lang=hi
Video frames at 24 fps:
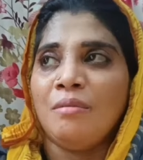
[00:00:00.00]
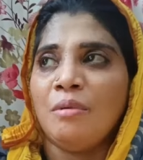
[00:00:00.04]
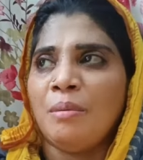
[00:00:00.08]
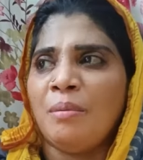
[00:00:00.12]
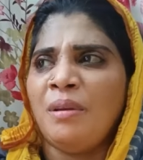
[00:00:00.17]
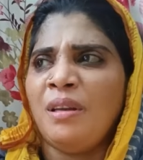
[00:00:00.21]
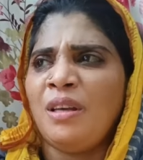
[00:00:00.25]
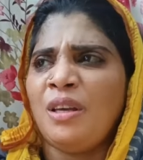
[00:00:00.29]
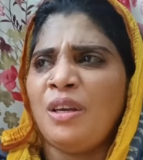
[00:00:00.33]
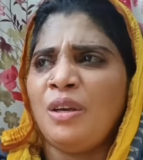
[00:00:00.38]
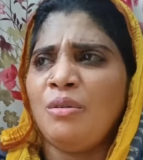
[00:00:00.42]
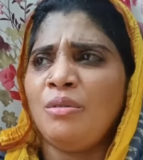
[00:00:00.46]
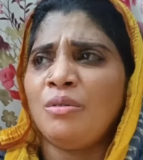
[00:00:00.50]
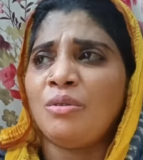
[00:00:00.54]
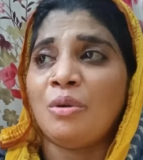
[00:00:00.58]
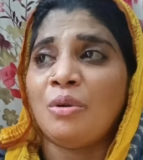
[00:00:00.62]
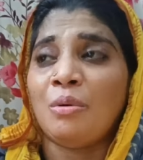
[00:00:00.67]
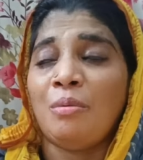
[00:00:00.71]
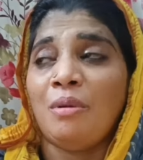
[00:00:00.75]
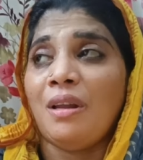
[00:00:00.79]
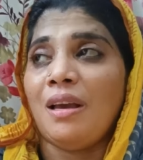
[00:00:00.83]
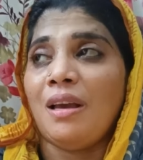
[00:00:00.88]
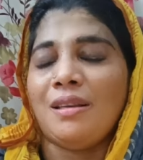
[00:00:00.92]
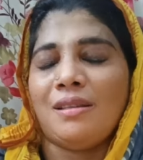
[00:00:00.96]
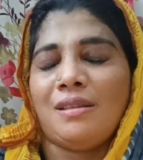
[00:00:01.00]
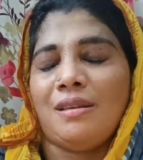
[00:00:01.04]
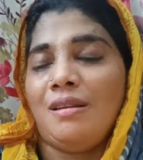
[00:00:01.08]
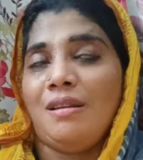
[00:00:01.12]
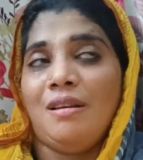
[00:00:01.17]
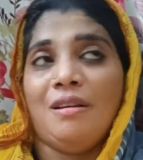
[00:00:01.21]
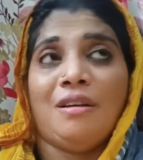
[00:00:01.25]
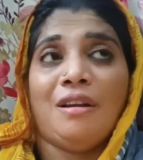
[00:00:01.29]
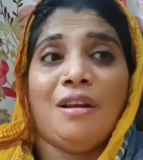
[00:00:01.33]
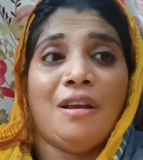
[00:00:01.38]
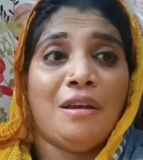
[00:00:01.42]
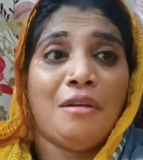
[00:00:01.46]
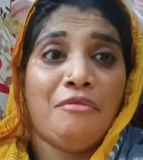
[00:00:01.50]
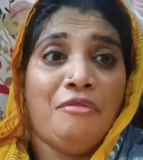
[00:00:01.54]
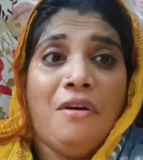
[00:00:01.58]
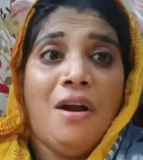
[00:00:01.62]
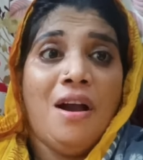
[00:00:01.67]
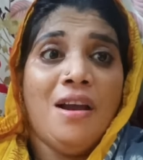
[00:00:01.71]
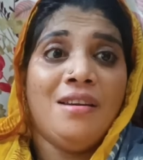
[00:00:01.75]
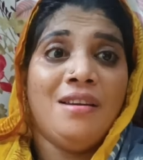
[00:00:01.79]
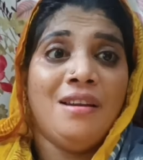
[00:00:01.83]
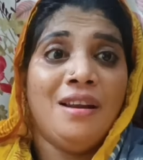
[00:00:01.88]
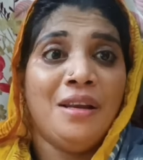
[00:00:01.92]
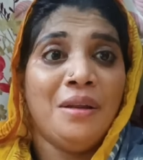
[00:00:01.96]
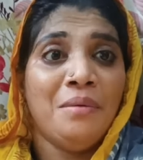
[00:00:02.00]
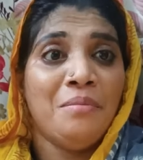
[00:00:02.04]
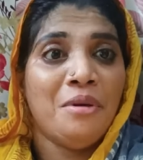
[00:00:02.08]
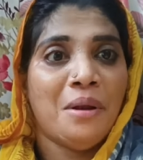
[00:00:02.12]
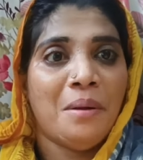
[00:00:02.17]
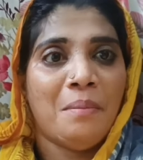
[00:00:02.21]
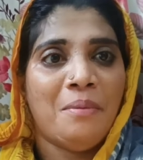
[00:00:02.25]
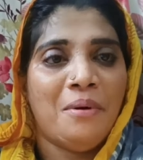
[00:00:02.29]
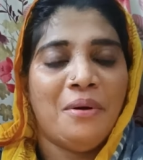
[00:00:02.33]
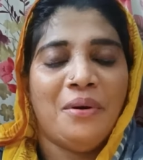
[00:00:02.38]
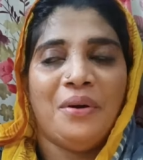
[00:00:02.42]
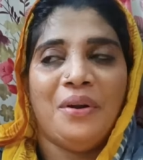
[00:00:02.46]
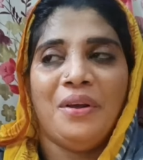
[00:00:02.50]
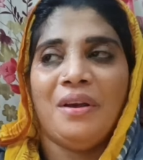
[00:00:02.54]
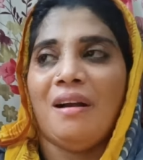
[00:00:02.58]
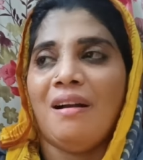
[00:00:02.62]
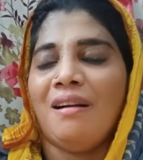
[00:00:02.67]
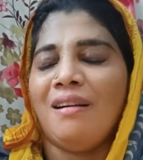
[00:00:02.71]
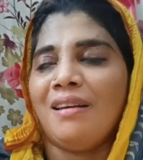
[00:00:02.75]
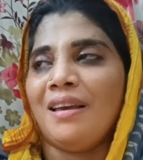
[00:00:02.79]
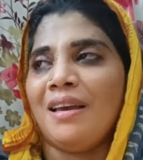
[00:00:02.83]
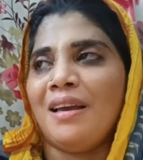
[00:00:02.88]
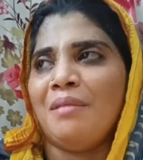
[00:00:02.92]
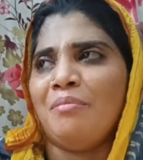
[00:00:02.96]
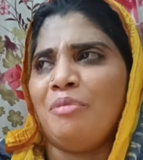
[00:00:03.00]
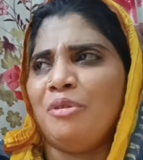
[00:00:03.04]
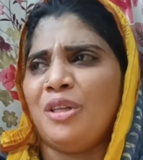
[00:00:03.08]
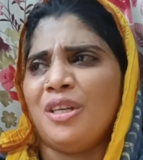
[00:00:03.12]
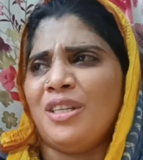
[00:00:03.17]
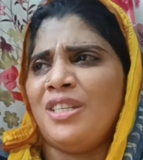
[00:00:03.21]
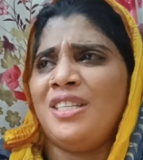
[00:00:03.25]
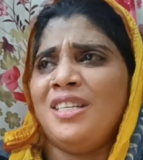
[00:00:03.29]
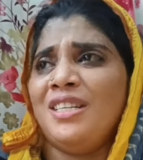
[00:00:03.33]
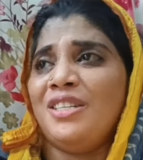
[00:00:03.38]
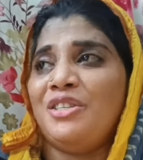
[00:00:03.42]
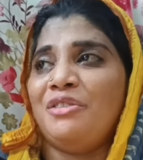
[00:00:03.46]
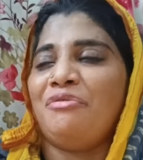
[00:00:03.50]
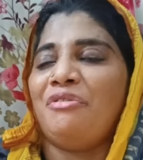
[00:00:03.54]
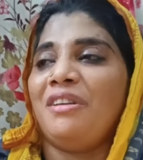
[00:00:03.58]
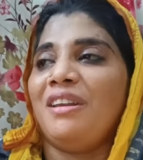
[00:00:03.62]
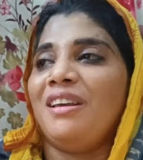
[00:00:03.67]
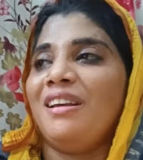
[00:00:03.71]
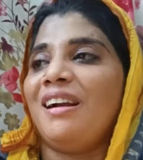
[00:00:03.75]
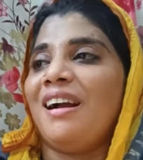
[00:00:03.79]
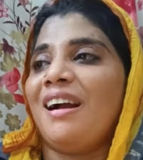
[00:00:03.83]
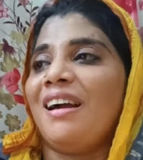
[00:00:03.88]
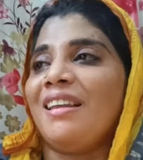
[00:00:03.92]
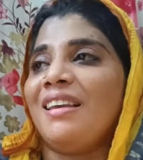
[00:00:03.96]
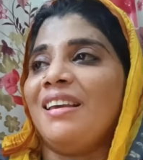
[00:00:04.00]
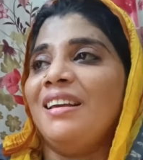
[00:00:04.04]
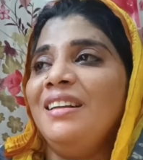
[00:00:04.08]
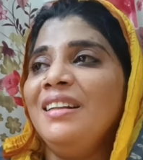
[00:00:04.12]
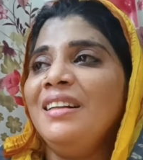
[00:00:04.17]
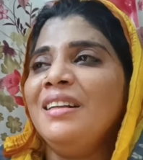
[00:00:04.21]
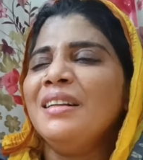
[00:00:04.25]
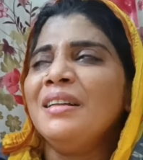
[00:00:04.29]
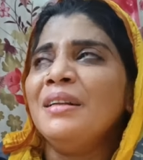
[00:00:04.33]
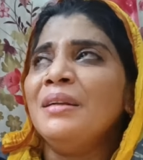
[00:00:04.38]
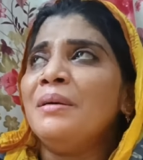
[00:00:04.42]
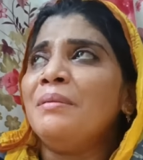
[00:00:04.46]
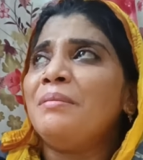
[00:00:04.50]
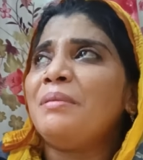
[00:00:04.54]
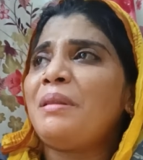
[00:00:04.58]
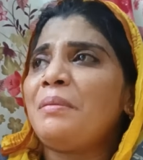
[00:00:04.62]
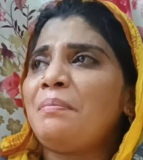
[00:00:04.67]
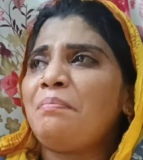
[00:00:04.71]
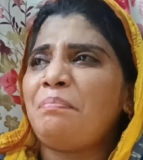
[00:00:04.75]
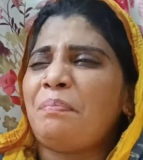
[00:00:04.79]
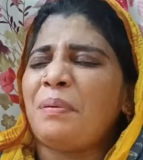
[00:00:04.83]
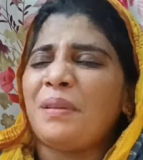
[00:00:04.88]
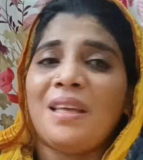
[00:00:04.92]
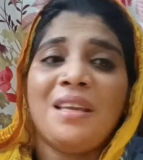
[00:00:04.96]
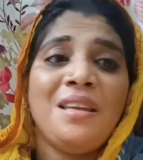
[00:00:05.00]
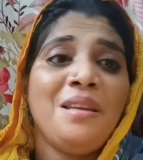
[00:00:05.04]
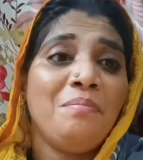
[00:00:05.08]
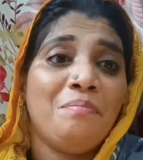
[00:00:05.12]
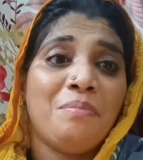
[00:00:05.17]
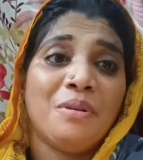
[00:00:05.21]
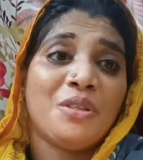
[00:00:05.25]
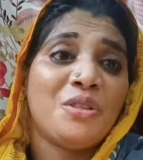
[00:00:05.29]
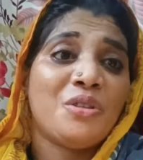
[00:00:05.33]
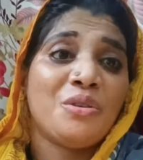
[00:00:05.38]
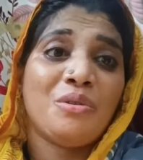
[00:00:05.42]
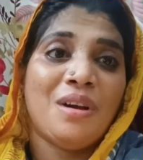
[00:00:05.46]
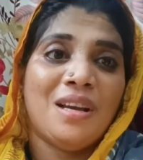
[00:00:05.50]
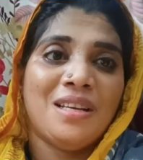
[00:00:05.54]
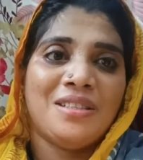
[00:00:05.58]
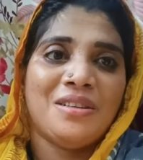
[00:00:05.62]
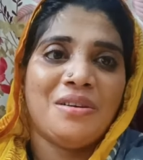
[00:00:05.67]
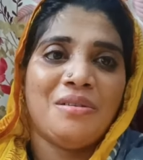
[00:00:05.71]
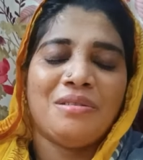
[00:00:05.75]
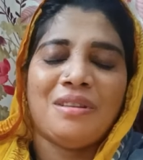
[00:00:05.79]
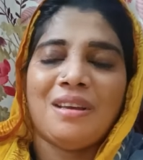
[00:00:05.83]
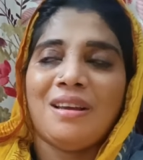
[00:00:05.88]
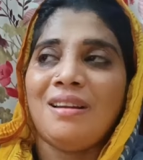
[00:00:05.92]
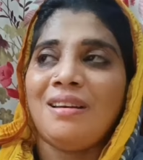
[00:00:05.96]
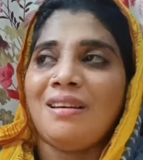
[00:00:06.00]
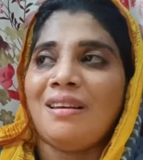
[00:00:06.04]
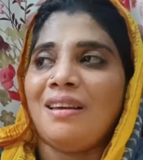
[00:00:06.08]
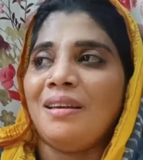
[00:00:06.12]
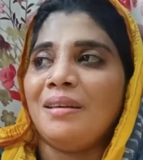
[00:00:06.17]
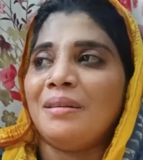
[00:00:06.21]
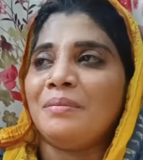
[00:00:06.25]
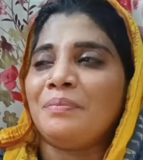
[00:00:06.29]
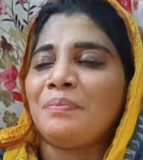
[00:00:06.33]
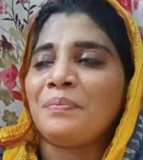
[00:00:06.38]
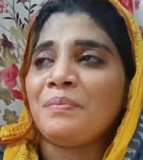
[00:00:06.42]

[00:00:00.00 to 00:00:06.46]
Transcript: है मैं बोली क्यों तो बोले ऐसा लग रहा है कि फाइनली मेरा बर्थडे आ गया है बहुत अच्छी अच्छी फीलिंग आ रही है मतलब पता नहीं बच्चों का ऐसा होता है ना कि